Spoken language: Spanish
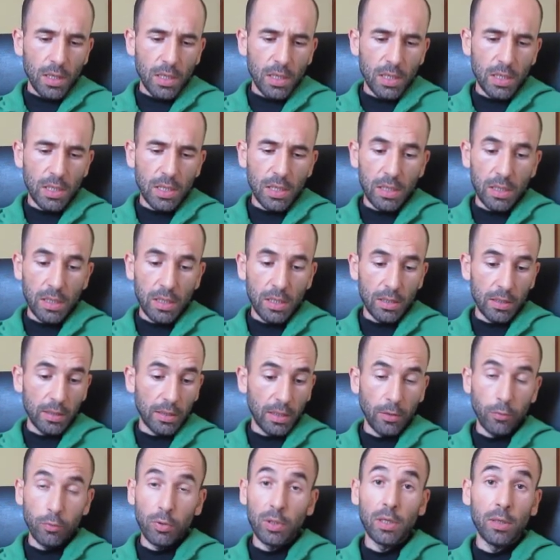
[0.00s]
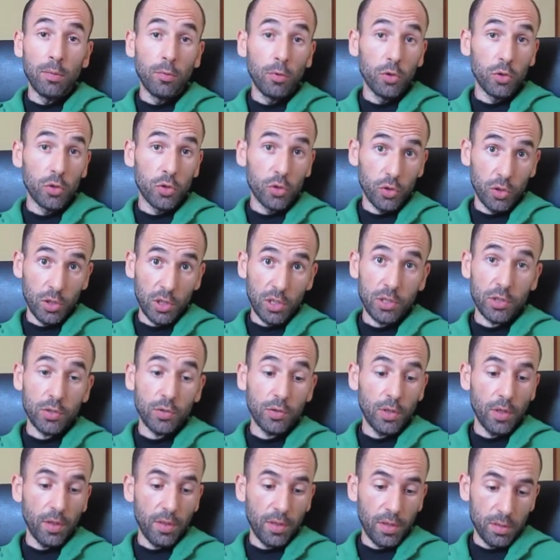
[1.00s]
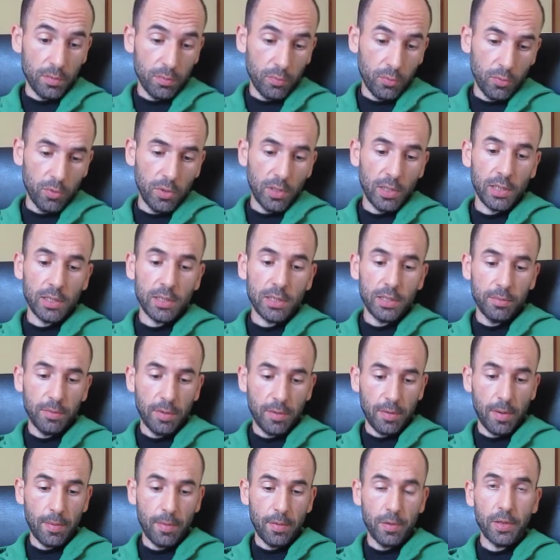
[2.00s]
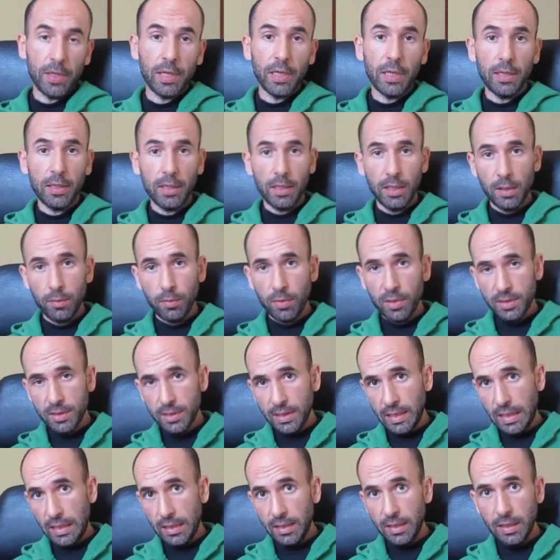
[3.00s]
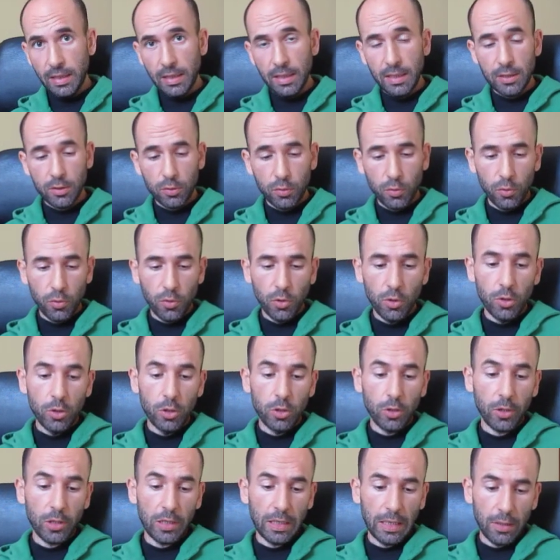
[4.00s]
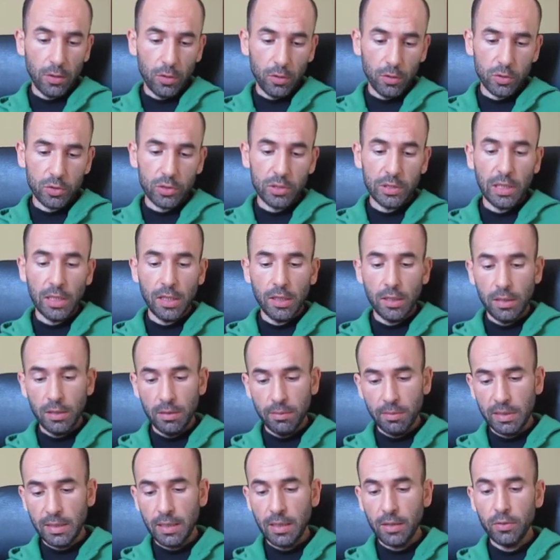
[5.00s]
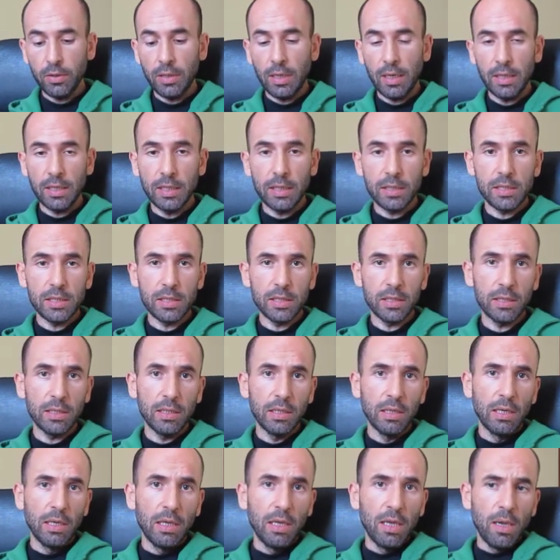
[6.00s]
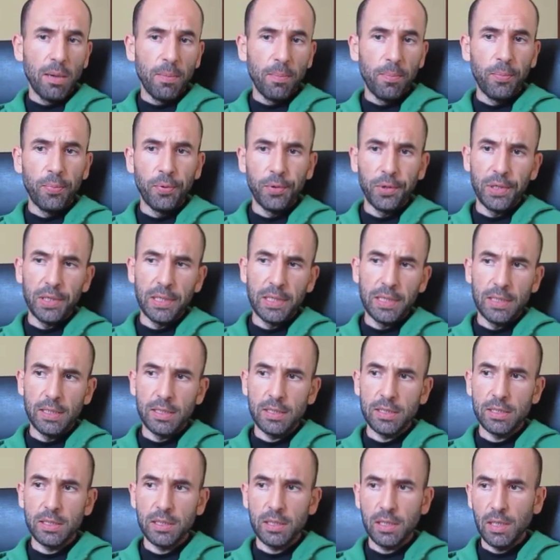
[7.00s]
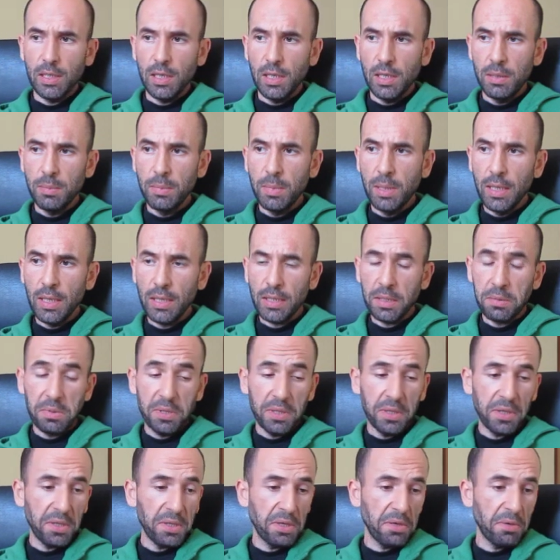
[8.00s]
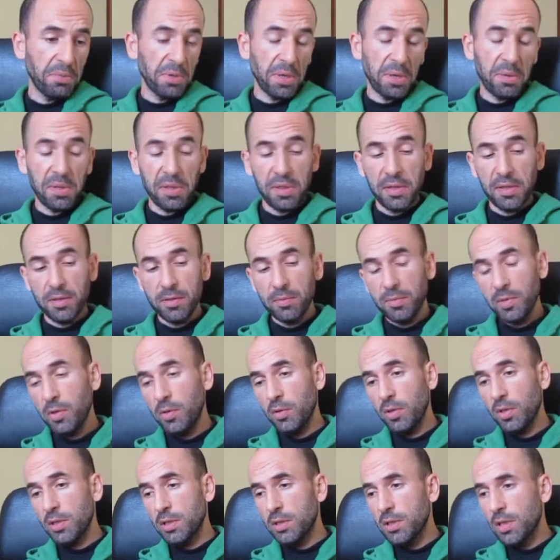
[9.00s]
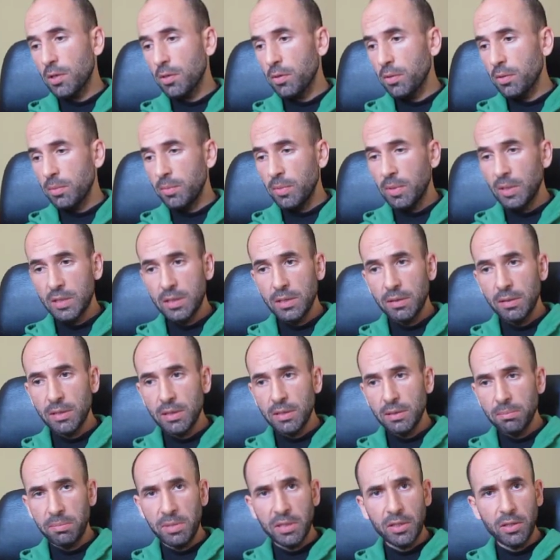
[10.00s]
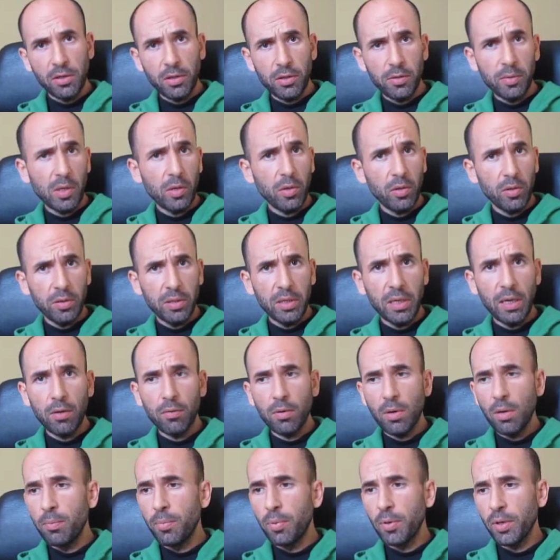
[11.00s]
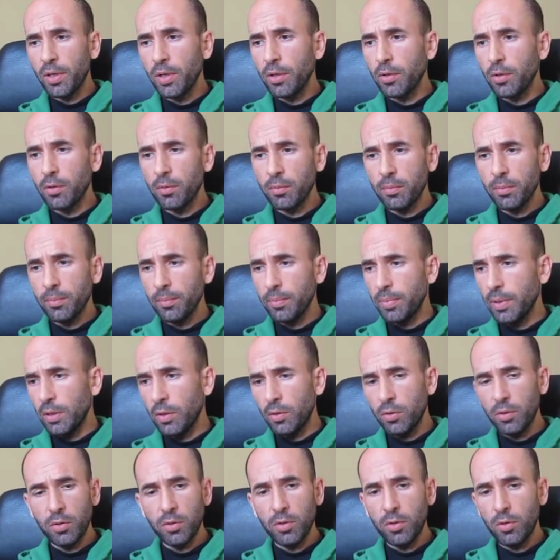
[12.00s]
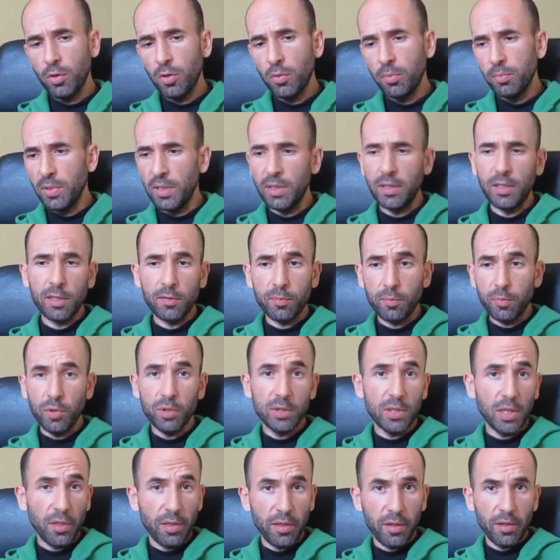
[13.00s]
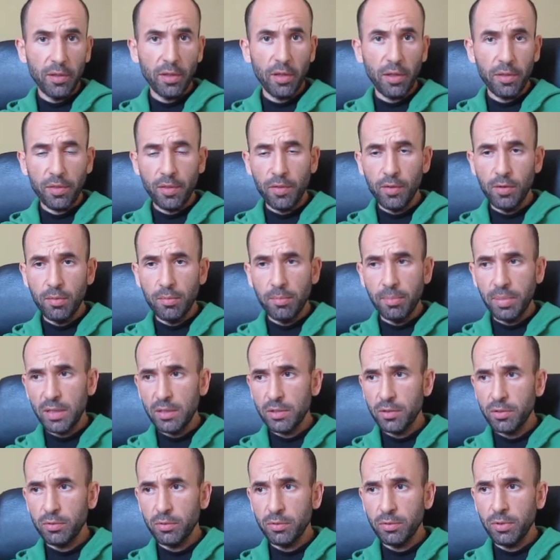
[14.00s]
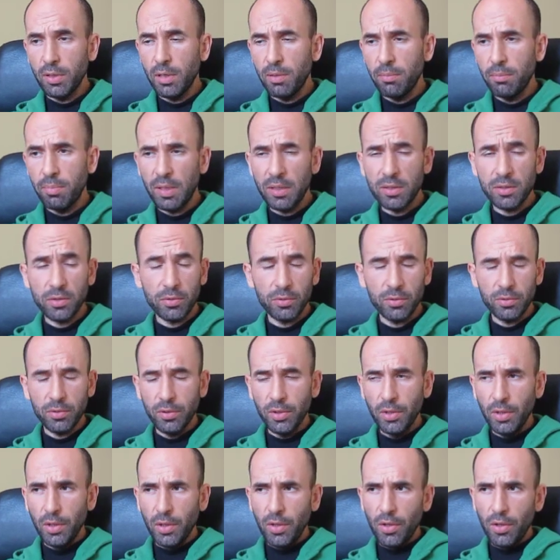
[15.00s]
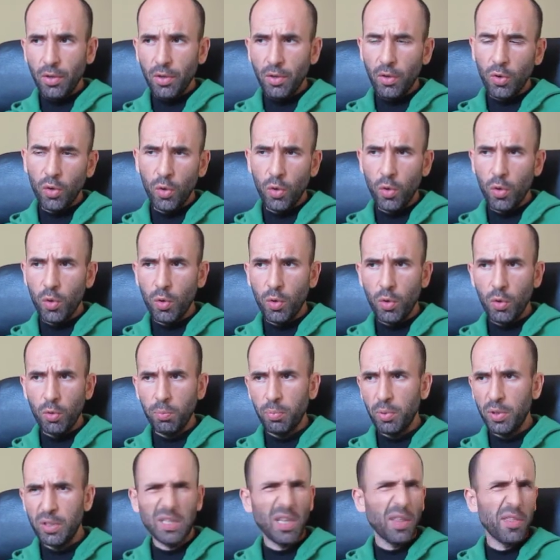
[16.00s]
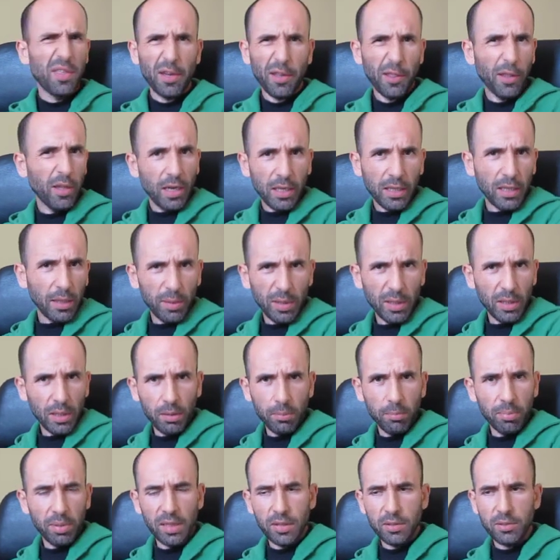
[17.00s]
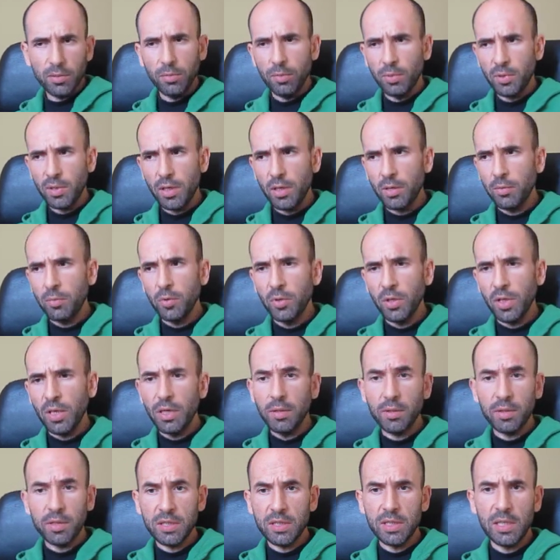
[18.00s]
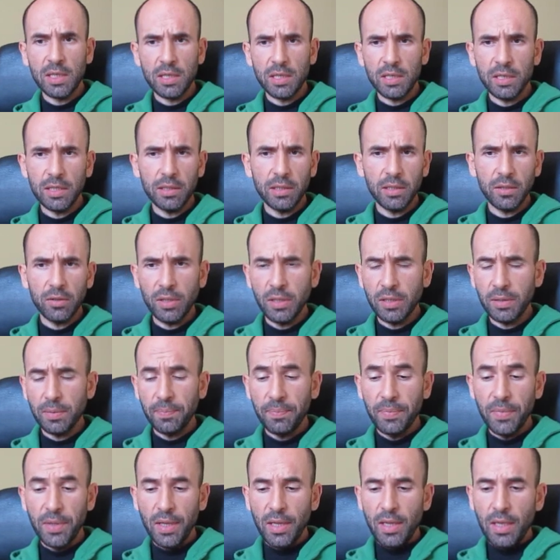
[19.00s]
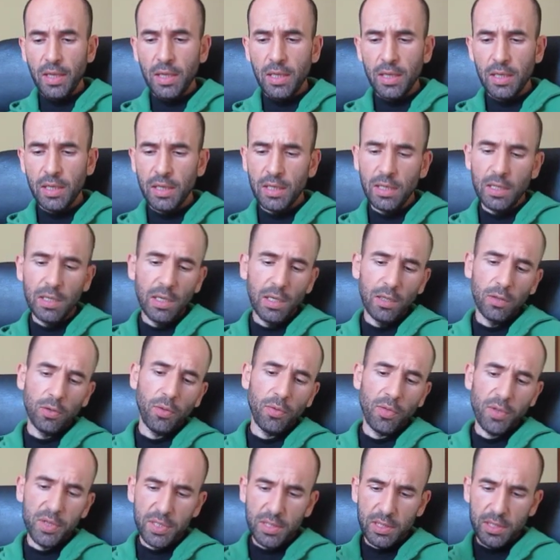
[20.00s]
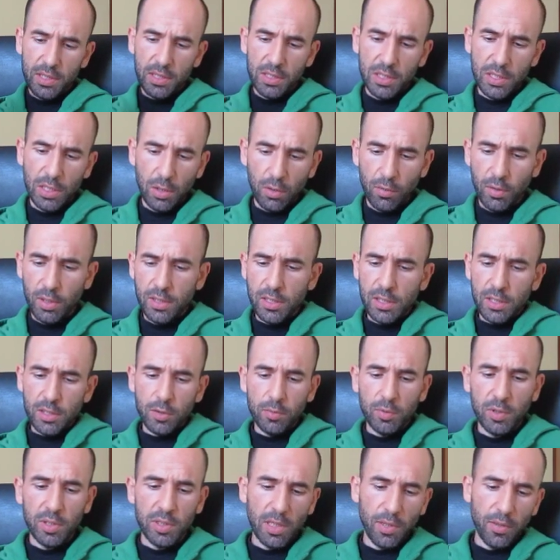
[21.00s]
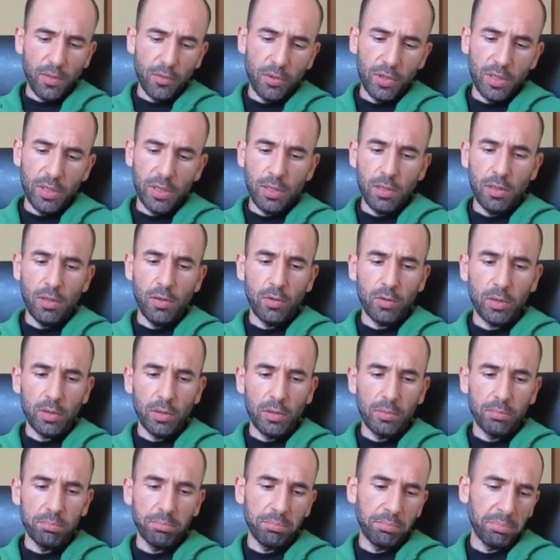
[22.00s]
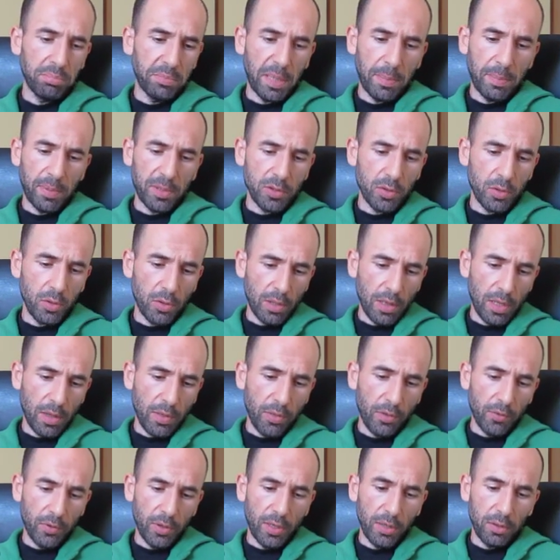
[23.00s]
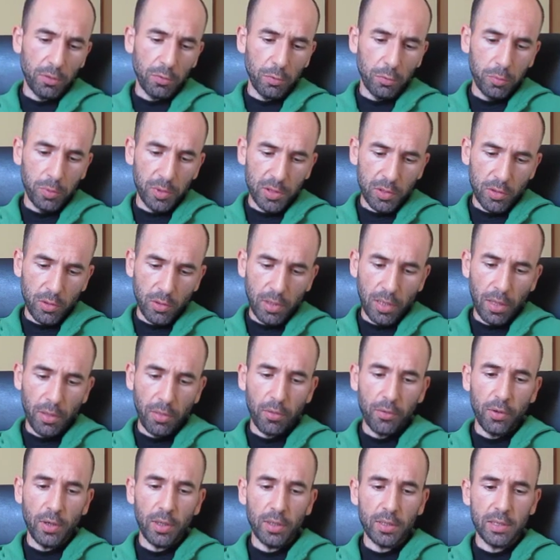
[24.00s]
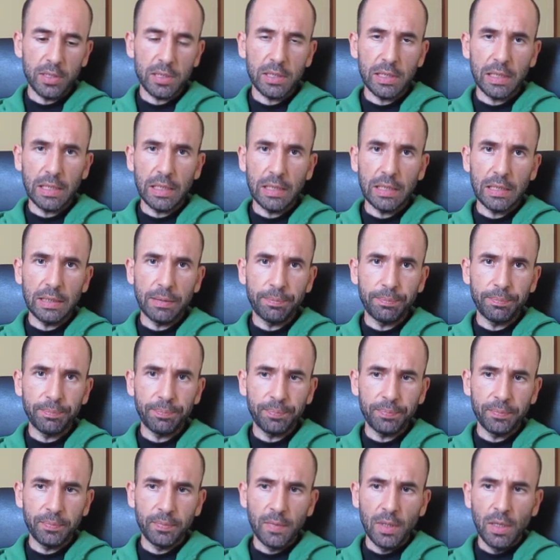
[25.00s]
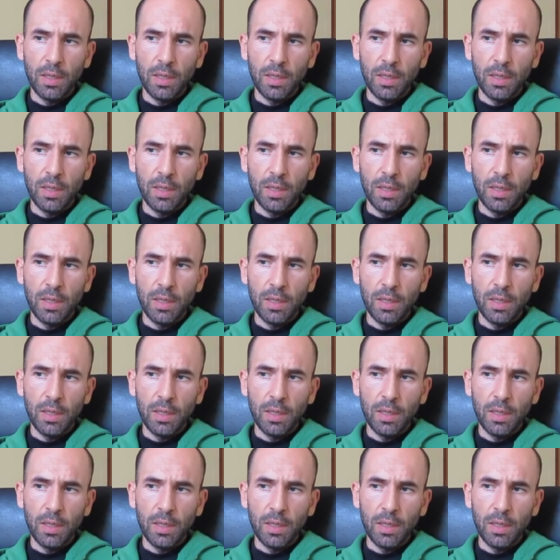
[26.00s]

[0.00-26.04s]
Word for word: y te duele mucho eso y dices, uy, que se me va a montar aquí, voy a estar ahí días con un dolor de la hostia y me cago en la leche, pues eh, inmediatamente, hombre, a veces lo mejor es echarlo, meterlo debajo del agua un poquito, pero mientras puedes ir haciendo el emplasto, el emplasto o puedes hacer directamente el emplasto, porque como ya le vas a echar líquido ahí, y entonces se lo echas sobre esa zona, lo, mm, tapas toda la zona, cubres toda la zona que esté mm,